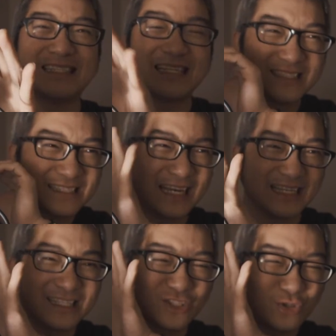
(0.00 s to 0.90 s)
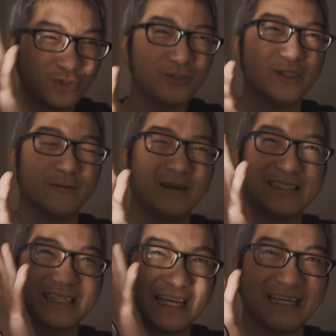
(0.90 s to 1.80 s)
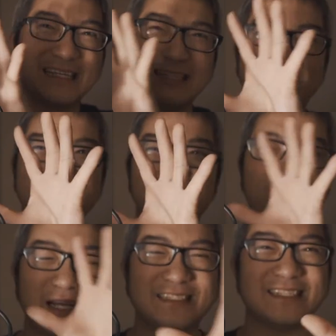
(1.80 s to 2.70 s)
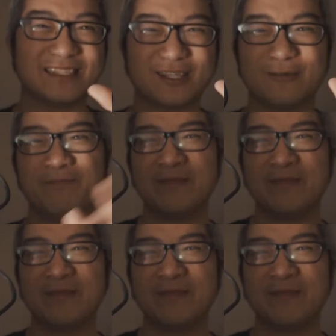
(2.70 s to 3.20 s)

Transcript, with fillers: 但是给一个 studio 或者给一个外景的时候，